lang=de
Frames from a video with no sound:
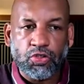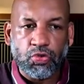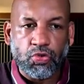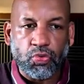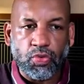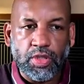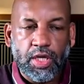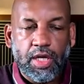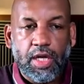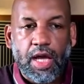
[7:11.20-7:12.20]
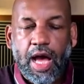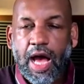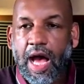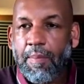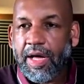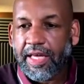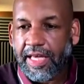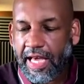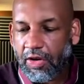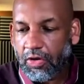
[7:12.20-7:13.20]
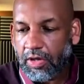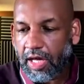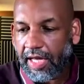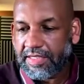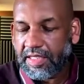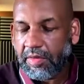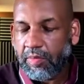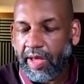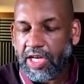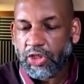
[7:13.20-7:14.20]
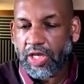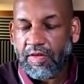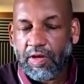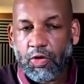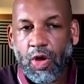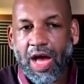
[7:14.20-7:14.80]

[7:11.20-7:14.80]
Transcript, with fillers: zu tun? Armageddon heißt im Hebräischen einfach nur